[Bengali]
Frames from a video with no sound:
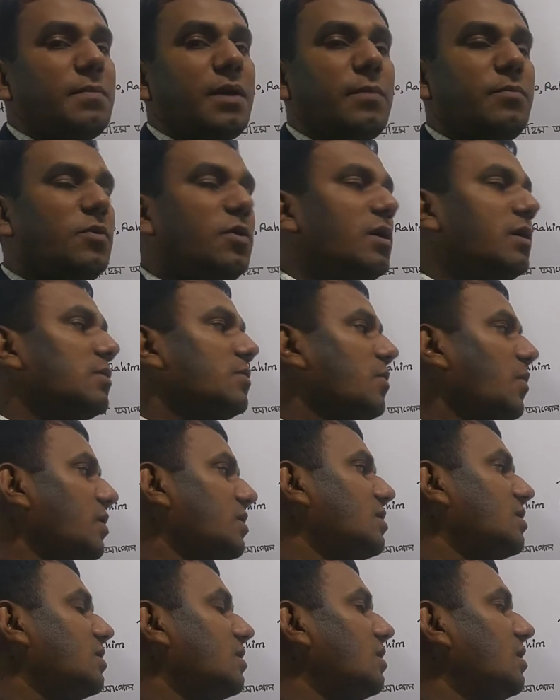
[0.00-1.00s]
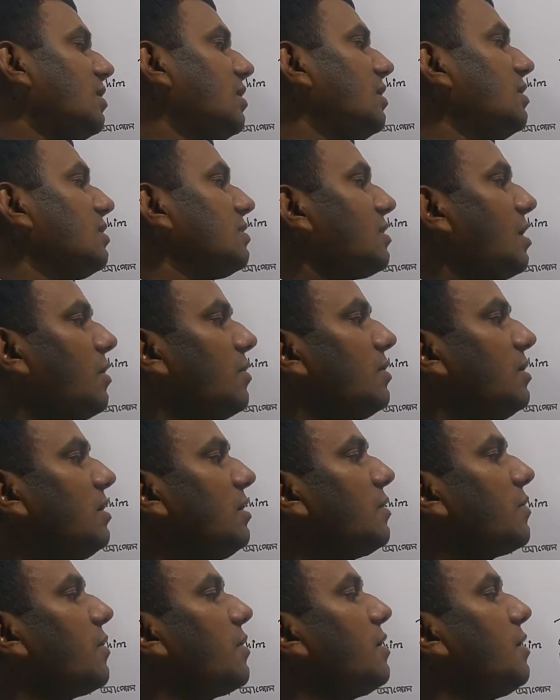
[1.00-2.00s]
ব্যবহার করিনি তাহলে
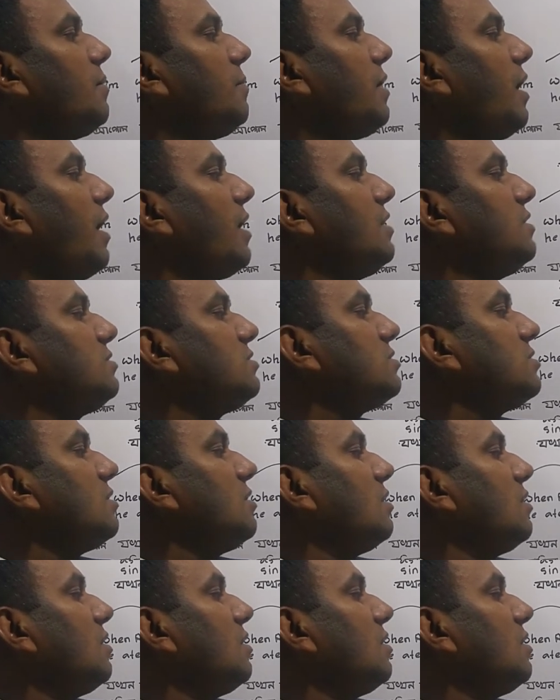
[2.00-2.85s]
রহিম এইট